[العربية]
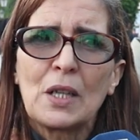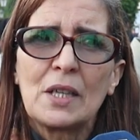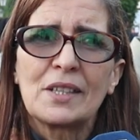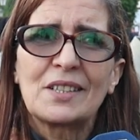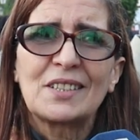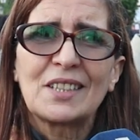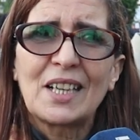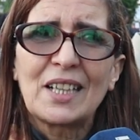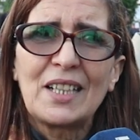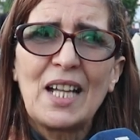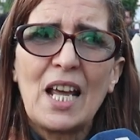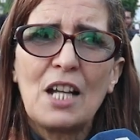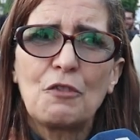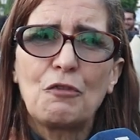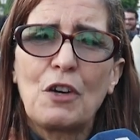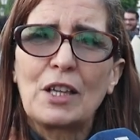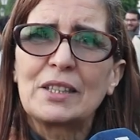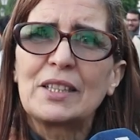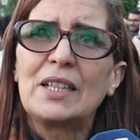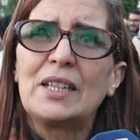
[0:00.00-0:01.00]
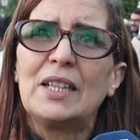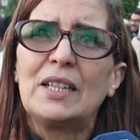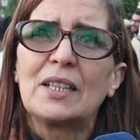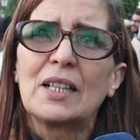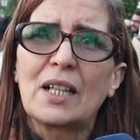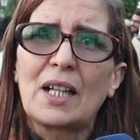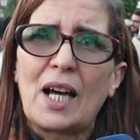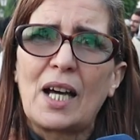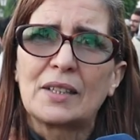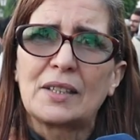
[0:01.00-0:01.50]
استغلال فظيع
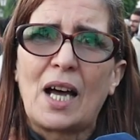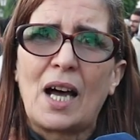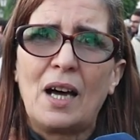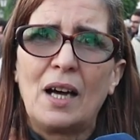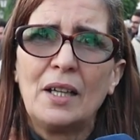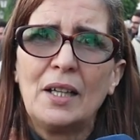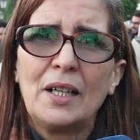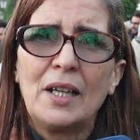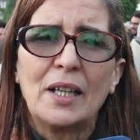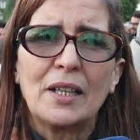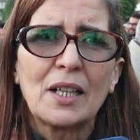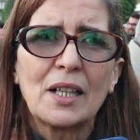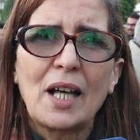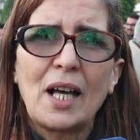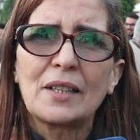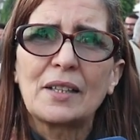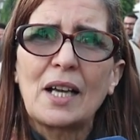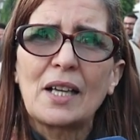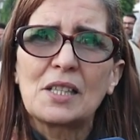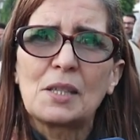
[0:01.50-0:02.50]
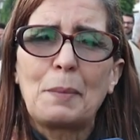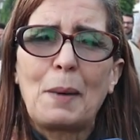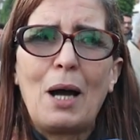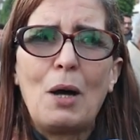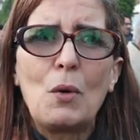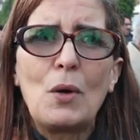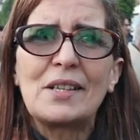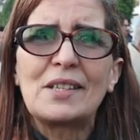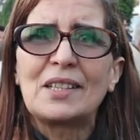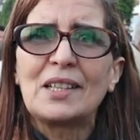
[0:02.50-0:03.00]
للقضاء يعني القضاء
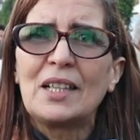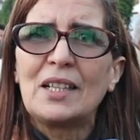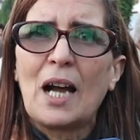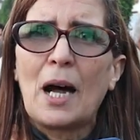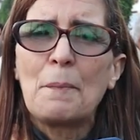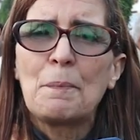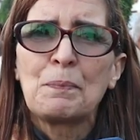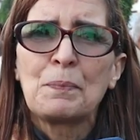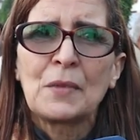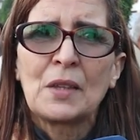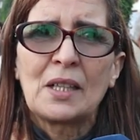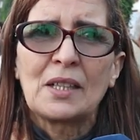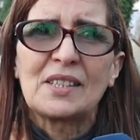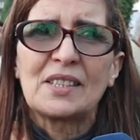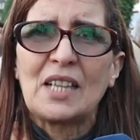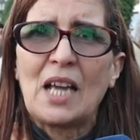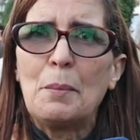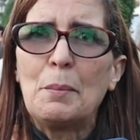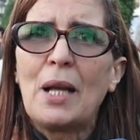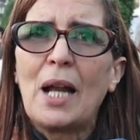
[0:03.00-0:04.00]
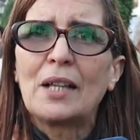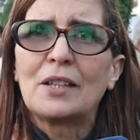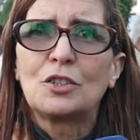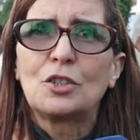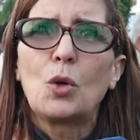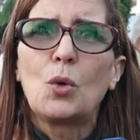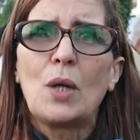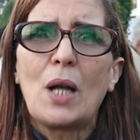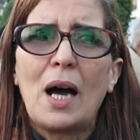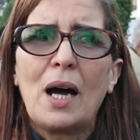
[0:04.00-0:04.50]
اصبح وسيله كتستعملها
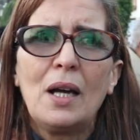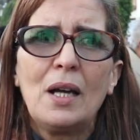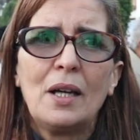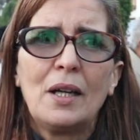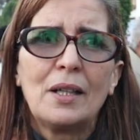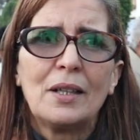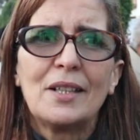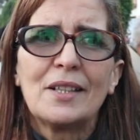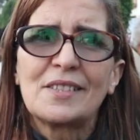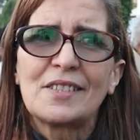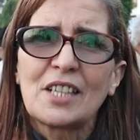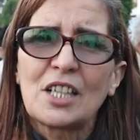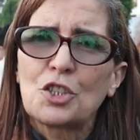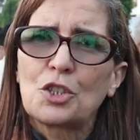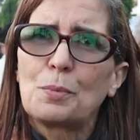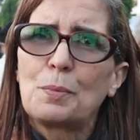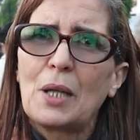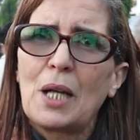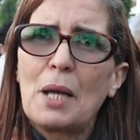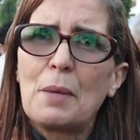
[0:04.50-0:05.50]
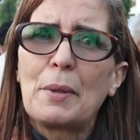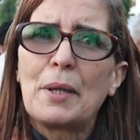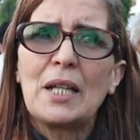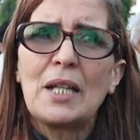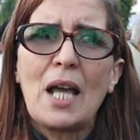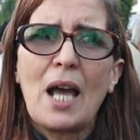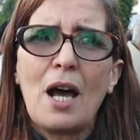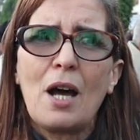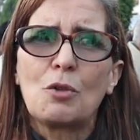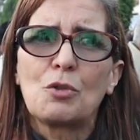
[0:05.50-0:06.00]
الدوله للزج
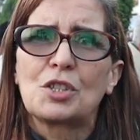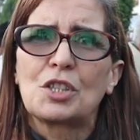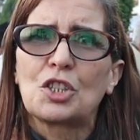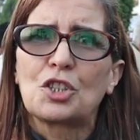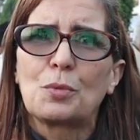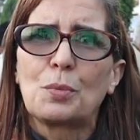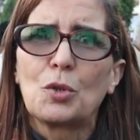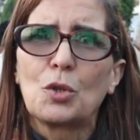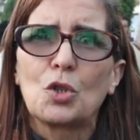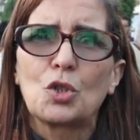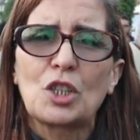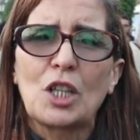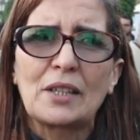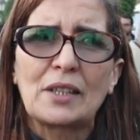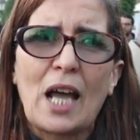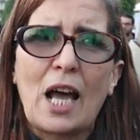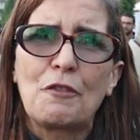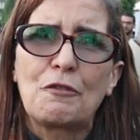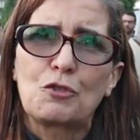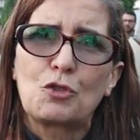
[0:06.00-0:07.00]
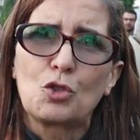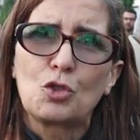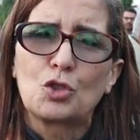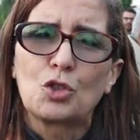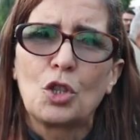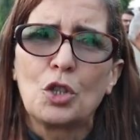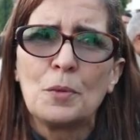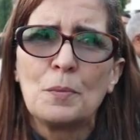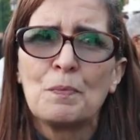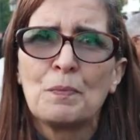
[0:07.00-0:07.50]
بالابرياء والزج بالنشطاء في
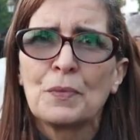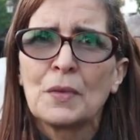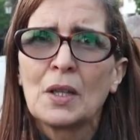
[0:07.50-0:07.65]
السجون